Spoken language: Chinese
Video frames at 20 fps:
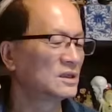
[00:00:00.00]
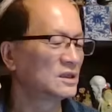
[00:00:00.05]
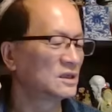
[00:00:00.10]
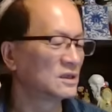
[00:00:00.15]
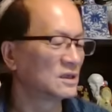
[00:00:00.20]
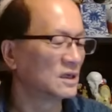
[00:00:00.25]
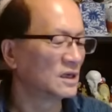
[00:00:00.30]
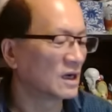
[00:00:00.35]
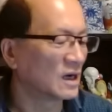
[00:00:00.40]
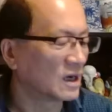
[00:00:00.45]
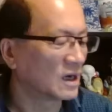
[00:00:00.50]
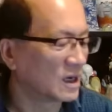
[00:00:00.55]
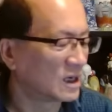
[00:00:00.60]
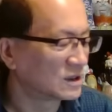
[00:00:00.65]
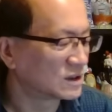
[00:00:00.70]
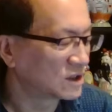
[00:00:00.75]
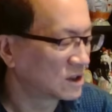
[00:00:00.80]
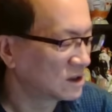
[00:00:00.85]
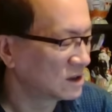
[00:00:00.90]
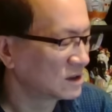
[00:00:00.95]
各使两
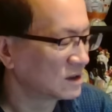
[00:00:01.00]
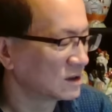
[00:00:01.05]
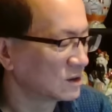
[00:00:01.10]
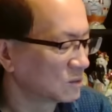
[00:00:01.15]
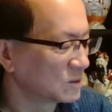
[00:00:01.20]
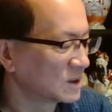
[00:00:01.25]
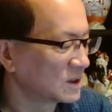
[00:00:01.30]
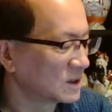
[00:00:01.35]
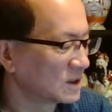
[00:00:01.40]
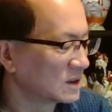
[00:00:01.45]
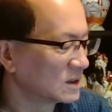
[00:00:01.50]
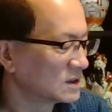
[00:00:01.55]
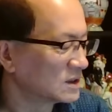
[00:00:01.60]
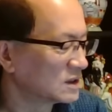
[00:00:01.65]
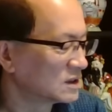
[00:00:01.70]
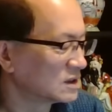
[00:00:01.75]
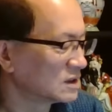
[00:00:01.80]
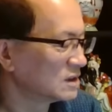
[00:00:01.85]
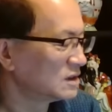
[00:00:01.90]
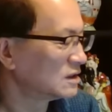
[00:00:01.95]
岸彻底对立，
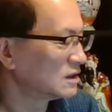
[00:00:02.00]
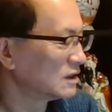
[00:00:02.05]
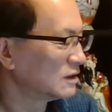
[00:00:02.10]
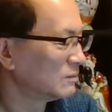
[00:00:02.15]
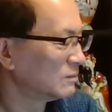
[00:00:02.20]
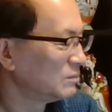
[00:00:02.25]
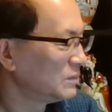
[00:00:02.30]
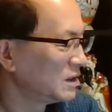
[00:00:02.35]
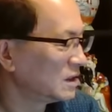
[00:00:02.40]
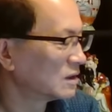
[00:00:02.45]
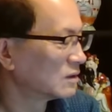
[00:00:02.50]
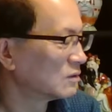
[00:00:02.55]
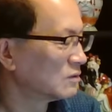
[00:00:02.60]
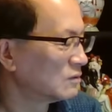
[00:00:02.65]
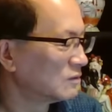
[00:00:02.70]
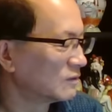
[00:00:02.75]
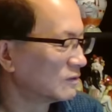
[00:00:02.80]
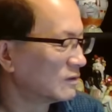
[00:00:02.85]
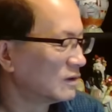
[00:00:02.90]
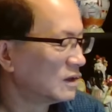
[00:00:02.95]
形成灭
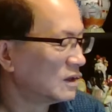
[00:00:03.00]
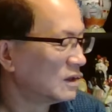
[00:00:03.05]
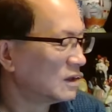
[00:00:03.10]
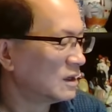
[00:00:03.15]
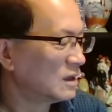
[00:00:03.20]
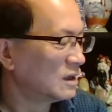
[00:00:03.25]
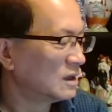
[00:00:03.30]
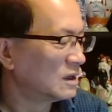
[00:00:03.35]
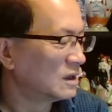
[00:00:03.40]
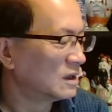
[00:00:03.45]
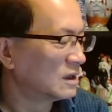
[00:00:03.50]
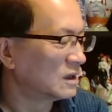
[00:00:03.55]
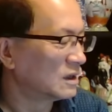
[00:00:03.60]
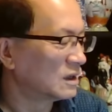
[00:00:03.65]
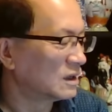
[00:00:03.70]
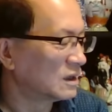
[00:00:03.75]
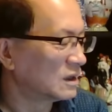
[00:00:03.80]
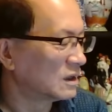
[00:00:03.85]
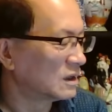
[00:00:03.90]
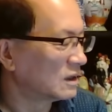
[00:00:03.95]
共，
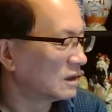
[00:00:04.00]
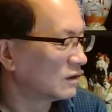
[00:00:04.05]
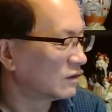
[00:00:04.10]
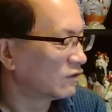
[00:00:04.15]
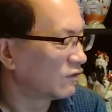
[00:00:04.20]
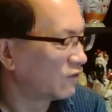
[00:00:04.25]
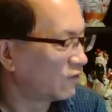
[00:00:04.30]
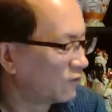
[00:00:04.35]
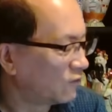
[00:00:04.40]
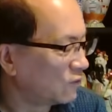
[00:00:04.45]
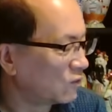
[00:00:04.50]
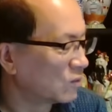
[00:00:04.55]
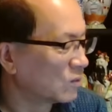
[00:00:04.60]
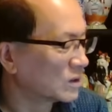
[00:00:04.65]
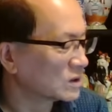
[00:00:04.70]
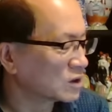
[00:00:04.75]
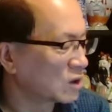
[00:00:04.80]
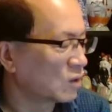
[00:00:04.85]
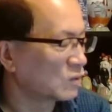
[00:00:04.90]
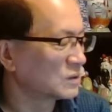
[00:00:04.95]
呃，复
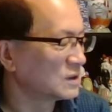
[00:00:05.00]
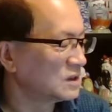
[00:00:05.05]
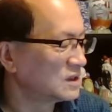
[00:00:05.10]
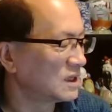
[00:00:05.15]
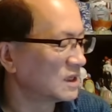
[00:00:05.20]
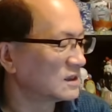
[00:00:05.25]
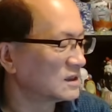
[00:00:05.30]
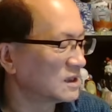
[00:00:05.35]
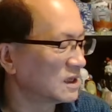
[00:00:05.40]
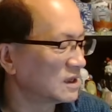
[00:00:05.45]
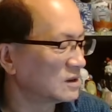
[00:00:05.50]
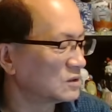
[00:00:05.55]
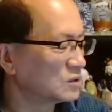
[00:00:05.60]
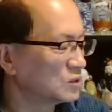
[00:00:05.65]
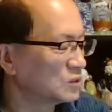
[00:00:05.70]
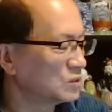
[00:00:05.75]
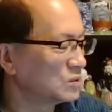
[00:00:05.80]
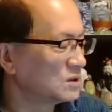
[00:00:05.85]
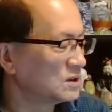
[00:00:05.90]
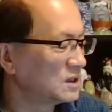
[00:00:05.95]
国统一战线。
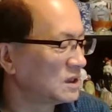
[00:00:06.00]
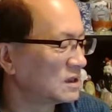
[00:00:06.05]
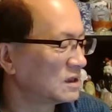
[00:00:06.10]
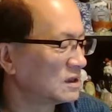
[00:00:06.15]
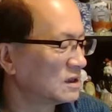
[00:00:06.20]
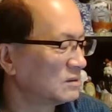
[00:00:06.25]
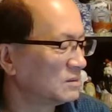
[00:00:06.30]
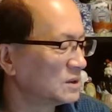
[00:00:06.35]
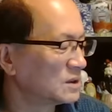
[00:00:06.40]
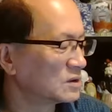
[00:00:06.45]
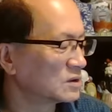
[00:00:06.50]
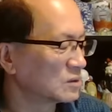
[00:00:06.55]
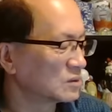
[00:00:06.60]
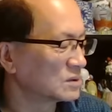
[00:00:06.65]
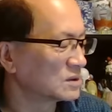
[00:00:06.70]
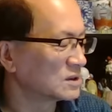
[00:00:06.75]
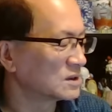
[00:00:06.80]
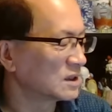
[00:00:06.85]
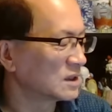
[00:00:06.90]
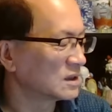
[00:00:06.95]
曲线革命
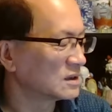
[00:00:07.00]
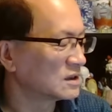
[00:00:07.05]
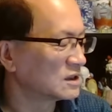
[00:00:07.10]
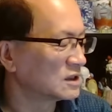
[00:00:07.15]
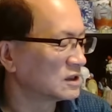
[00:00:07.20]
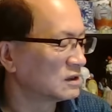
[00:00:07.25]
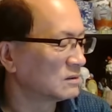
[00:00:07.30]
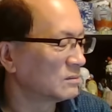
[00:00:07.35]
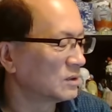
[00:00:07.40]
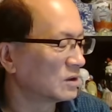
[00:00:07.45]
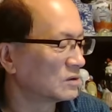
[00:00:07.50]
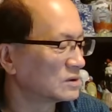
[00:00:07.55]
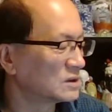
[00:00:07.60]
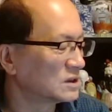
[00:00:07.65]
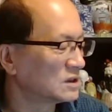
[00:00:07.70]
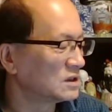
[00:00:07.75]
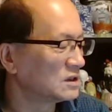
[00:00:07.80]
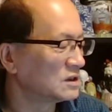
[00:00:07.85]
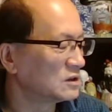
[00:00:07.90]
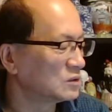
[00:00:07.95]
总结，情报
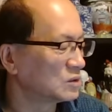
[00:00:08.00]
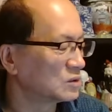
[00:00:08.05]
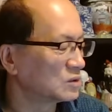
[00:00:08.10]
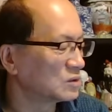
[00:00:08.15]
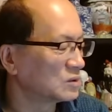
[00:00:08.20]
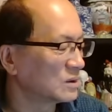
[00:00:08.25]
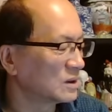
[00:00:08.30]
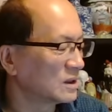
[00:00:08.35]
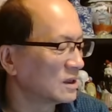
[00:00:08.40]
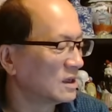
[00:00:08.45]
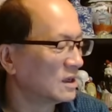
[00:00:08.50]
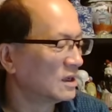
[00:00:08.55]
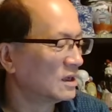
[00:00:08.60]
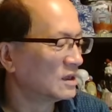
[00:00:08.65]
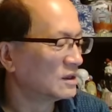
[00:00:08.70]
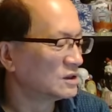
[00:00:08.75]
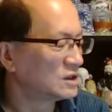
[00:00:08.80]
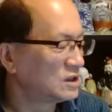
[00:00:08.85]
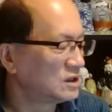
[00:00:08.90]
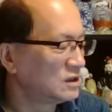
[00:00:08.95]
及时准确，
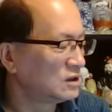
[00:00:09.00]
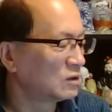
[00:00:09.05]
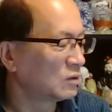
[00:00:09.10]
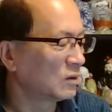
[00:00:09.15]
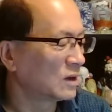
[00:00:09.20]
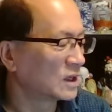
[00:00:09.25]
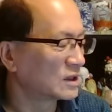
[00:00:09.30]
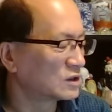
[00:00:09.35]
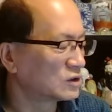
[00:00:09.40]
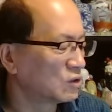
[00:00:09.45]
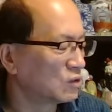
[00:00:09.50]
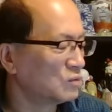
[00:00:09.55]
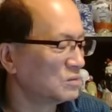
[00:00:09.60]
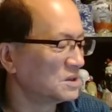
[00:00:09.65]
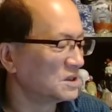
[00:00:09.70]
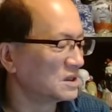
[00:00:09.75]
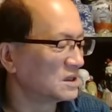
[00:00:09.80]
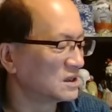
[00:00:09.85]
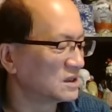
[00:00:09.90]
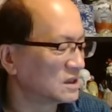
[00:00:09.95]
计划周
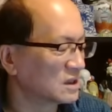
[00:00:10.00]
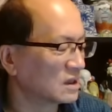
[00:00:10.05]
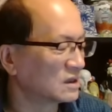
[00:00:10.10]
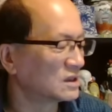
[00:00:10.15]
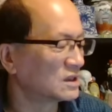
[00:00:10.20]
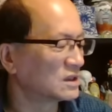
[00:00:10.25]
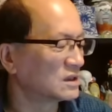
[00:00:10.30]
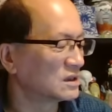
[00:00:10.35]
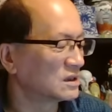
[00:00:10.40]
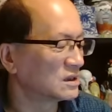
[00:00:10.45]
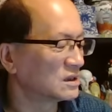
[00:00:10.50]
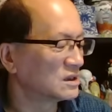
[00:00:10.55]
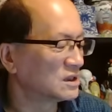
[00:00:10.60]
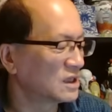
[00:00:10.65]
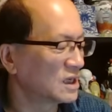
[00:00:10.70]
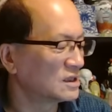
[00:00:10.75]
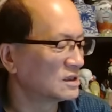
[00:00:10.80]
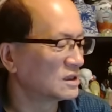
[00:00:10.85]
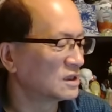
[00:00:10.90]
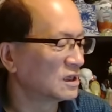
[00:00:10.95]
密详实，
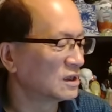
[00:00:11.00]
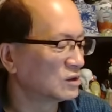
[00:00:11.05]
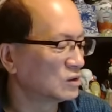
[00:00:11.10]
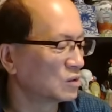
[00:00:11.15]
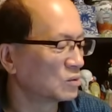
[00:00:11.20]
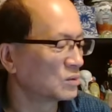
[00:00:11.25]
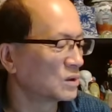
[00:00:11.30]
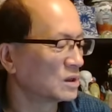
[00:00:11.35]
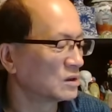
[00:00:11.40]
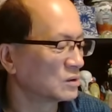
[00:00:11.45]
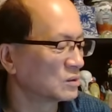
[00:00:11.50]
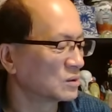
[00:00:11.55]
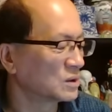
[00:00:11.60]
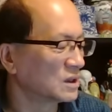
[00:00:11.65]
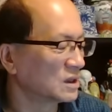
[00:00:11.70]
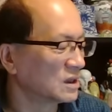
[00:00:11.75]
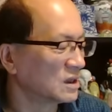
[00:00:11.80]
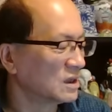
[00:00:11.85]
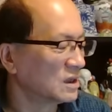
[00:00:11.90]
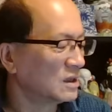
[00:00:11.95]
战前动员有
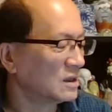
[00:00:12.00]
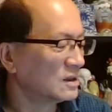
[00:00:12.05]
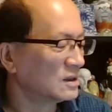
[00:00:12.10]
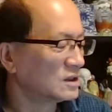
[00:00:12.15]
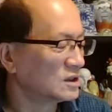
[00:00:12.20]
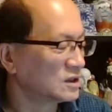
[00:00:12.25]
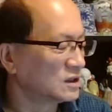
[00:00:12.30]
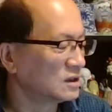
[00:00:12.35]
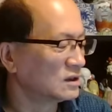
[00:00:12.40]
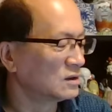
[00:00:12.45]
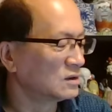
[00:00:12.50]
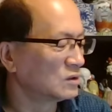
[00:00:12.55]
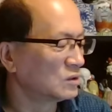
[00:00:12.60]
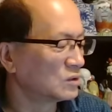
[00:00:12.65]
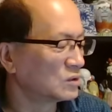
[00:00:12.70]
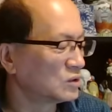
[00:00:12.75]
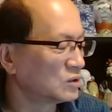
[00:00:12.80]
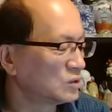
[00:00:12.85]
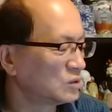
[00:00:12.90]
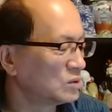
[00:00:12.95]
力，行
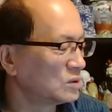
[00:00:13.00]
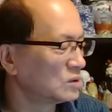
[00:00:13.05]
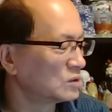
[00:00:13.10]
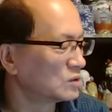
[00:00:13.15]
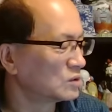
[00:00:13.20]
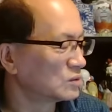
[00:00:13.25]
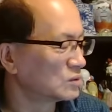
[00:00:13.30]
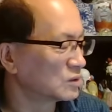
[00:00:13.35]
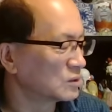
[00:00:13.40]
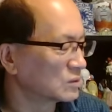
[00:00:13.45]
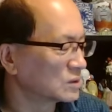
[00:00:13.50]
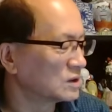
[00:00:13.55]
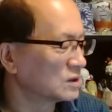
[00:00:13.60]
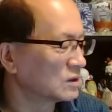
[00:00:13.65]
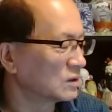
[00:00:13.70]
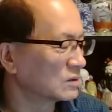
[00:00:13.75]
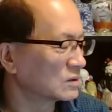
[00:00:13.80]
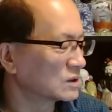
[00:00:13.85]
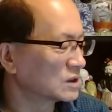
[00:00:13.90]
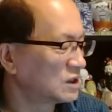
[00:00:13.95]
动迅速有
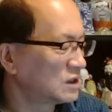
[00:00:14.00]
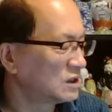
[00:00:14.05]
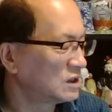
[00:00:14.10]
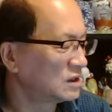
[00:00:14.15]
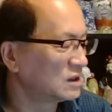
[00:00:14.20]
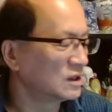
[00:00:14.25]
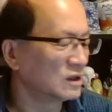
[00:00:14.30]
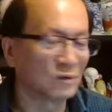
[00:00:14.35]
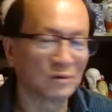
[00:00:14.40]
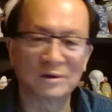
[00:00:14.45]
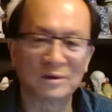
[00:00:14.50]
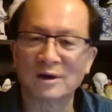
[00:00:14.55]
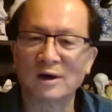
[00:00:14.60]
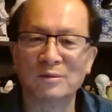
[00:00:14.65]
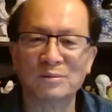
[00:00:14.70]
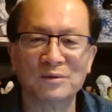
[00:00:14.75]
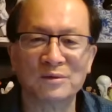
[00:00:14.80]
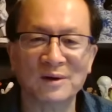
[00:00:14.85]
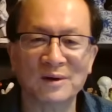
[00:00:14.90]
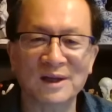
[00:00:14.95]
效，确立有
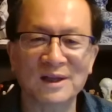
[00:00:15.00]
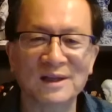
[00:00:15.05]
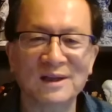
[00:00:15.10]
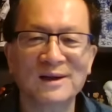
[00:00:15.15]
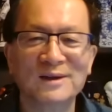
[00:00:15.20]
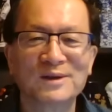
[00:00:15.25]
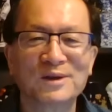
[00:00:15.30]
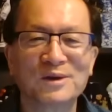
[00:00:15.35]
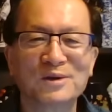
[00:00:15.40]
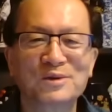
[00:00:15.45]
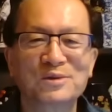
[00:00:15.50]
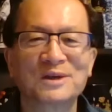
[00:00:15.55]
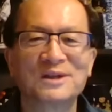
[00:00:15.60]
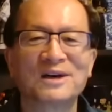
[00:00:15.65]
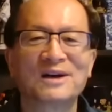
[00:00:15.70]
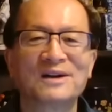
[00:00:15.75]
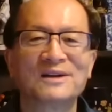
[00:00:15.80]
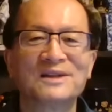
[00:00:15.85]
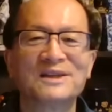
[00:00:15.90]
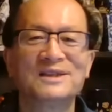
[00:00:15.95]
条不紊，都做
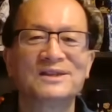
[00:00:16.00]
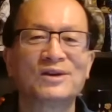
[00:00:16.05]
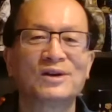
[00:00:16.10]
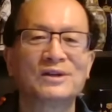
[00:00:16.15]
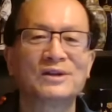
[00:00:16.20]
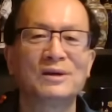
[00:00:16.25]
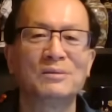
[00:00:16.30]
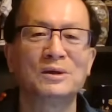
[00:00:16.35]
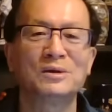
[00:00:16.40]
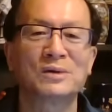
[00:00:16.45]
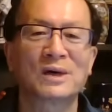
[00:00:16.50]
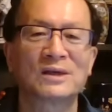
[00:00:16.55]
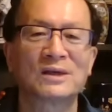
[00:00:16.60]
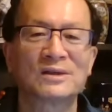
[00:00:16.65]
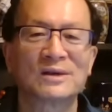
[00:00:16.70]
到了。你到现在没